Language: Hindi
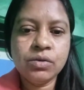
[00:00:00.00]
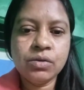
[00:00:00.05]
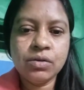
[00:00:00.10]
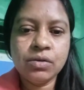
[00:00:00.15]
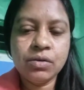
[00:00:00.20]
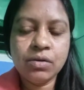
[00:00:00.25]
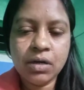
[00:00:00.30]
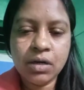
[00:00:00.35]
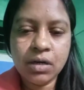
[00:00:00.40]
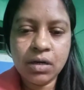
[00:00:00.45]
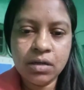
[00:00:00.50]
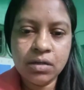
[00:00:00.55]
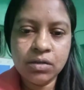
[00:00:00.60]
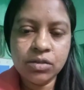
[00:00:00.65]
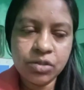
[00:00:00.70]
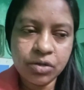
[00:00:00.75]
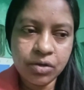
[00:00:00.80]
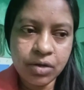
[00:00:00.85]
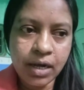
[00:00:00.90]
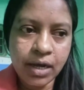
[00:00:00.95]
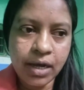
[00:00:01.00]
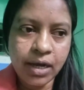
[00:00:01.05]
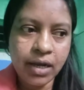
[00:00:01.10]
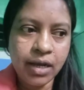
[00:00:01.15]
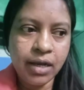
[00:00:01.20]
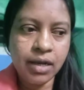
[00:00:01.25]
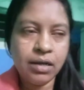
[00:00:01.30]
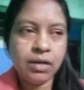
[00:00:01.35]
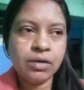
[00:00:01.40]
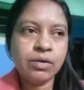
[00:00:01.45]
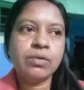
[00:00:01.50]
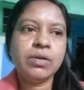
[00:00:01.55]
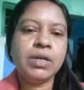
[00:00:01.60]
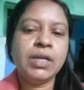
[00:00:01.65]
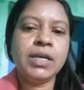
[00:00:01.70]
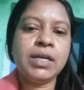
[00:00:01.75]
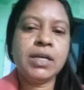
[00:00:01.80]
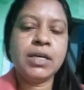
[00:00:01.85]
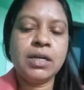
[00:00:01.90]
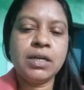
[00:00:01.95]
तो सोहराय को
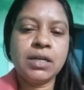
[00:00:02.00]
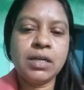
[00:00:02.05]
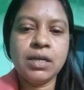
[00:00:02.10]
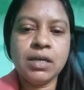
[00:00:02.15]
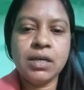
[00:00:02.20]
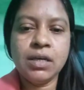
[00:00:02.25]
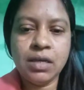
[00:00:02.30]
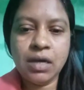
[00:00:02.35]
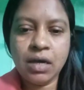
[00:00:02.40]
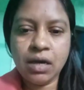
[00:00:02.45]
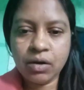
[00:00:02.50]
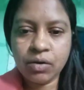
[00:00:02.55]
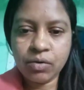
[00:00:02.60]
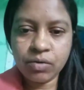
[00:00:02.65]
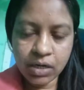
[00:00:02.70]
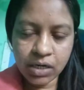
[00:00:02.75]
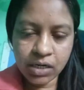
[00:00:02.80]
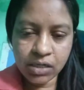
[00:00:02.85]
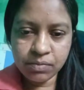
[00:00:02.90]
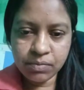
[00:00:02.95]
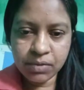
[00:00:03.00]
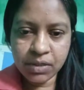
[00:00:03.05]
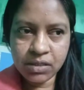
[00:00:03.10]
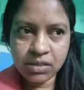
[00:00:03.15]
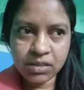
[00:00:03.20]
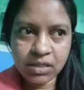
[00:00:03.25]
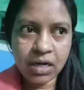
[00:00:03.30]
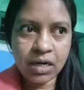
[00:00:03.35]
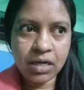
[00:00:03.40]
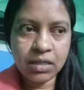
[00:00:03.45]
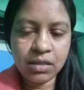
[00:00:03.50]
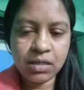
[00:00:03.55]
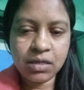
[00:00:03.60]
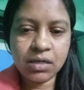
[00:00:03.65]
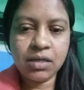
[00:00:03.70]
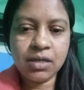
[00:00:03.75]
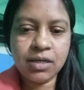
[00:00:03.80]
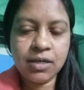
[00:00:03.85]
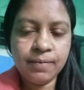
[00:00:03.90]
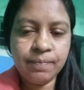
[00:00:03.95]
लेकर के यहाँ कॉलेज में
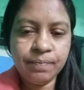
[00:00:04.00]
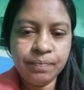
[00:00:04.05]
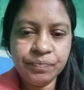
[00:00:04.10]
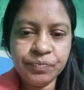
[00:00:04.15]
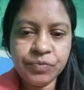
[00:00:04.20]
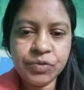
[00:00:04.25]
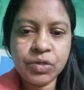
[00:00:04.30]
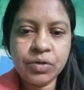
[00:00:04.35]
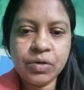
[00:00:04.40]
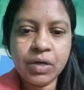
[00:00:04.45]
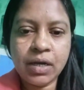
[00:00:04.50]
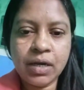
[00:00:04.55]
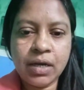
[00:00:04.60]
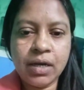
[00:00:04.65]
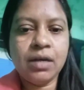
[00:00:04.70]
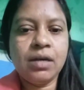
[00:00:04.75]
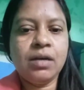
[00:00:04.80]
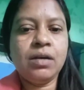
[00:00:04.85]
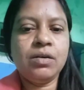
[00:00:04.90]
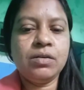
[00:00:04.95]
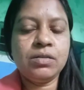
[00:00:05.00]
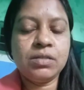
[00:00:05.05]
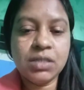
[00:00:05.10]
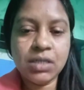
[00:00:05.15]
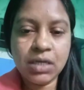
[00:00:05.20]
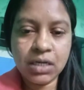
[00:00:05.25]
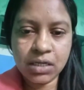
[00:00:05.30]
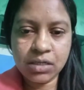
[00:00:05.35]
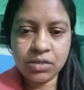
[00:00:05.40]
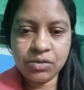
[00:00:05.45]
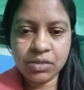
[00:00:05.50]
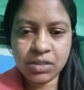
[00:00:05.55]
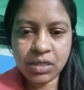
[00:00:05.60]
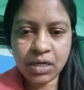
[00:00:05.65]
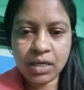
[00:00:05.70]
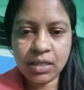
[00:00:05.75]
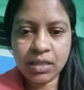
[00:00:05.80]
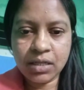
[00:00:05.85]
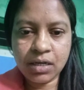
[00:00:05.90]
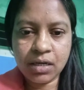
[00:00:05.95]
छात्र जो है हॉस्टल के जो
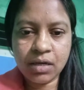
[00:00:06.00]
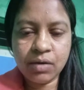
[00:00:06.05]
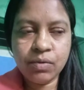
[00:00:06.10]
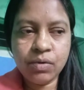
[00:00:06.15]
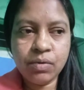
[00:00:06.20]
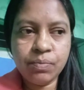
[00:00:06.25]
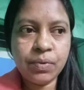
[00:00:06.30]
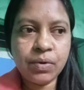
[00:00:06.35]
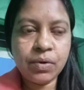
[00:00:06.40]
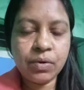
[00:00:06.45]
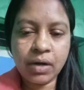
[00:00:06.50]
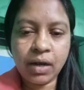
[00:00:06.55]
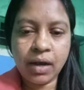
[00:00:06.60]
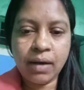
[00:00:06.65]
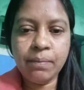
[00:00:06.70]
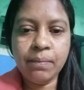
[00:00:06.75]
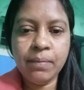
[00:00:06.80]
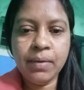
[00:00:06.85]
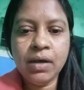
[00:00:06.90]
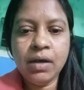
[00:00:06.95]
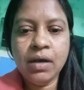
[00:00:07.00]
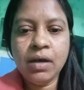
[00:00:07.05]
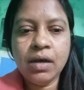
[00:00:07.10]
छात्र हैं वो प्रोग्राम